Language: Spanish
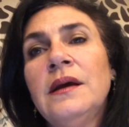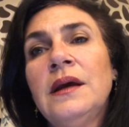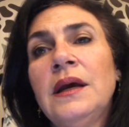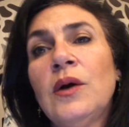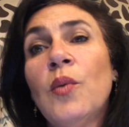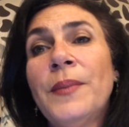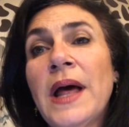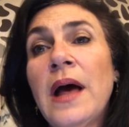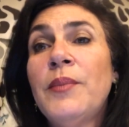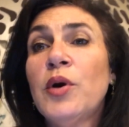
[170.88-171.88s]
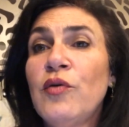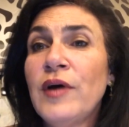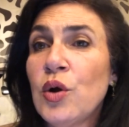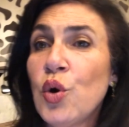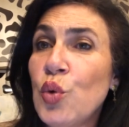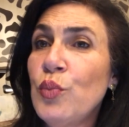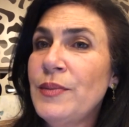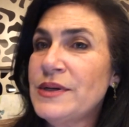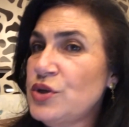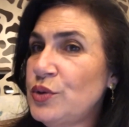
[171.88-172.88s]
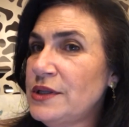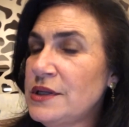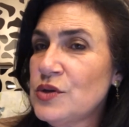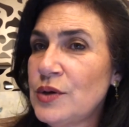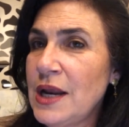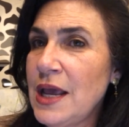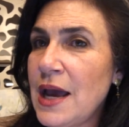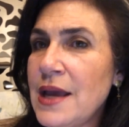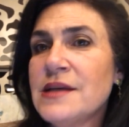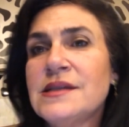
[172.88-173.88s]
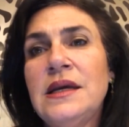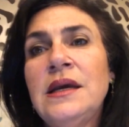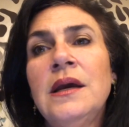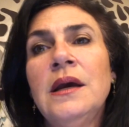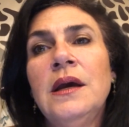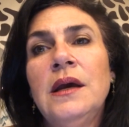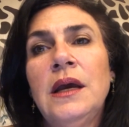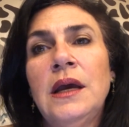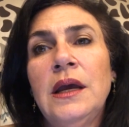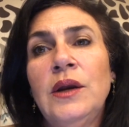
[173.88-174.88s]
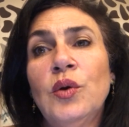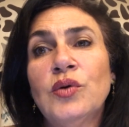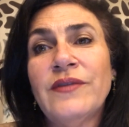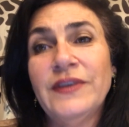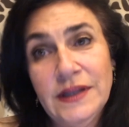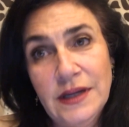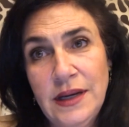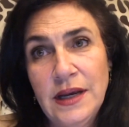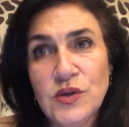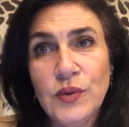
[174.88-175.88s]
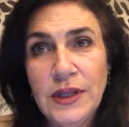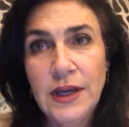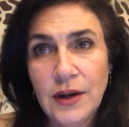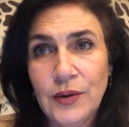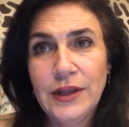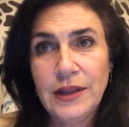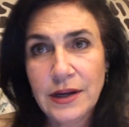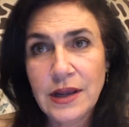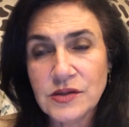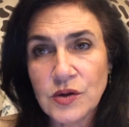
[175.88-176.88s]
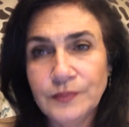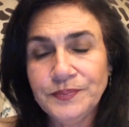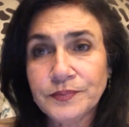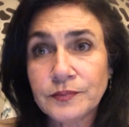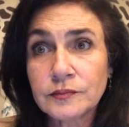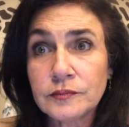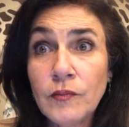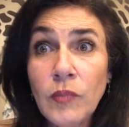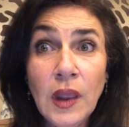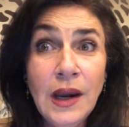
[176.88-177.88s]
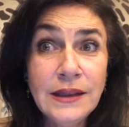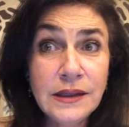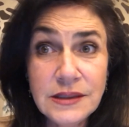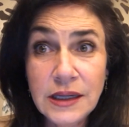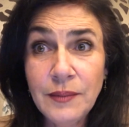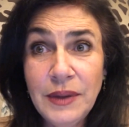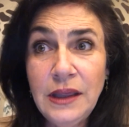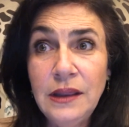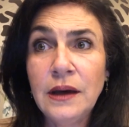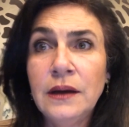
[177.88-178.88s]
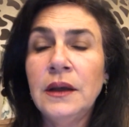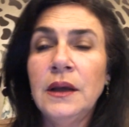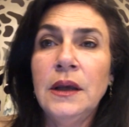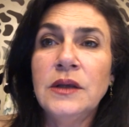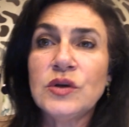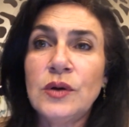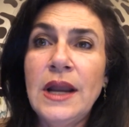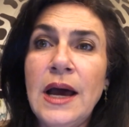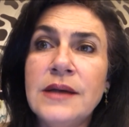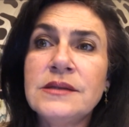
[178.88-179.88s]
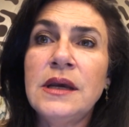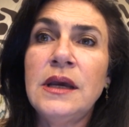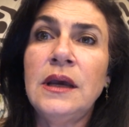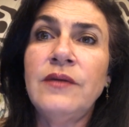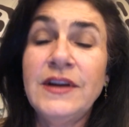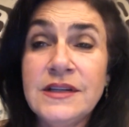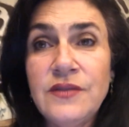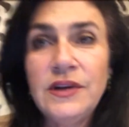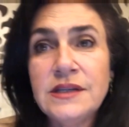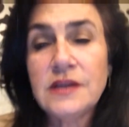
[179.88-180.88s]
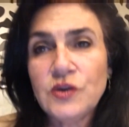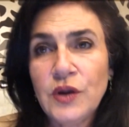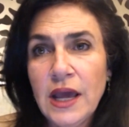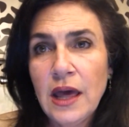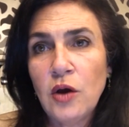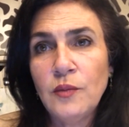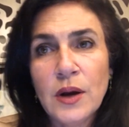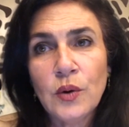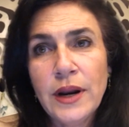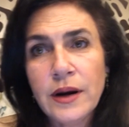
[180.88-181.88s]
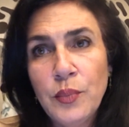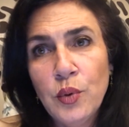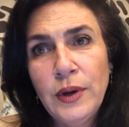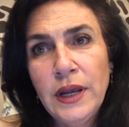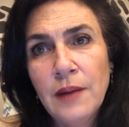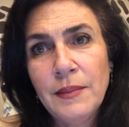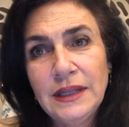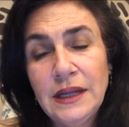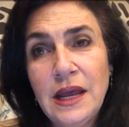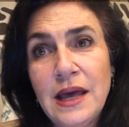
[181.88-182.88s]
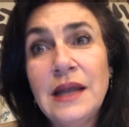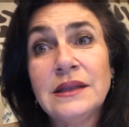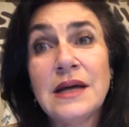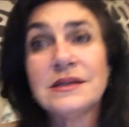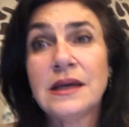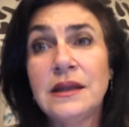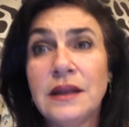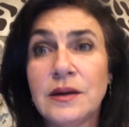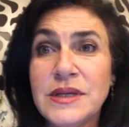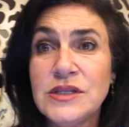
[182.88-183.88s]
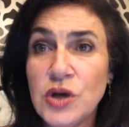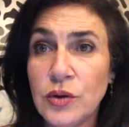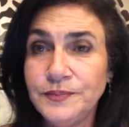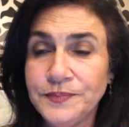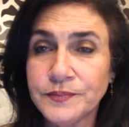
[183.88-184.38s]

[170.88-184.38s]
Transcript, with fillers: eh, compradas por los bancos como inversión de tesorería y así eh, no afectaría sus indicadores de riesgo. La tercera medida son las eh, flexibilizaciones que ha dado el Banco de la República en materia de la tasa de intervención